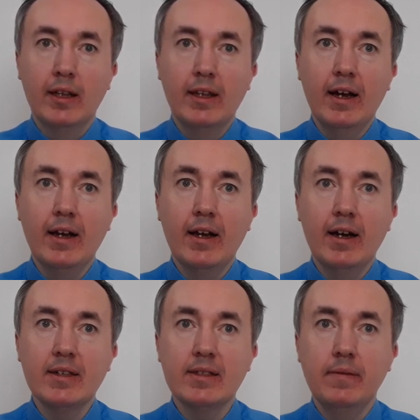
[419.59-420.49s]
Так
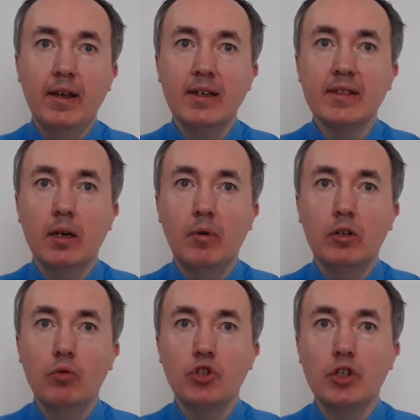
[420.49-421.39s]
как связь
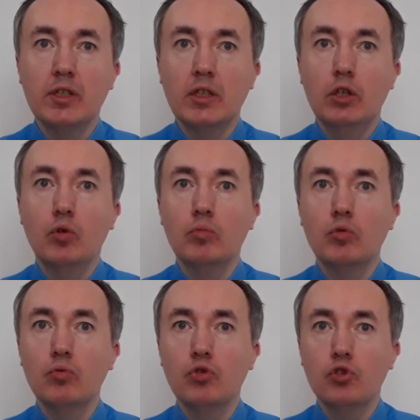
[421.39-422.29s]
оболочки с ядром
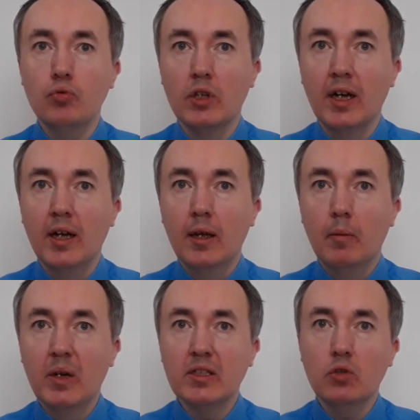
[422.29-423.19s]
кунжута,
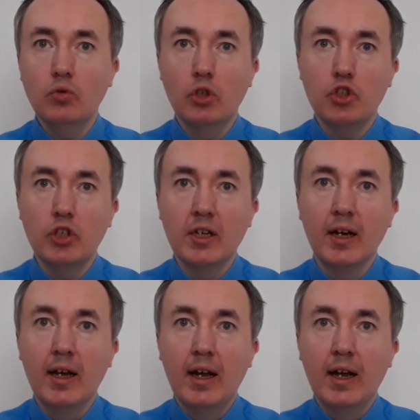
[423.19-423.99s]
подсолнечника,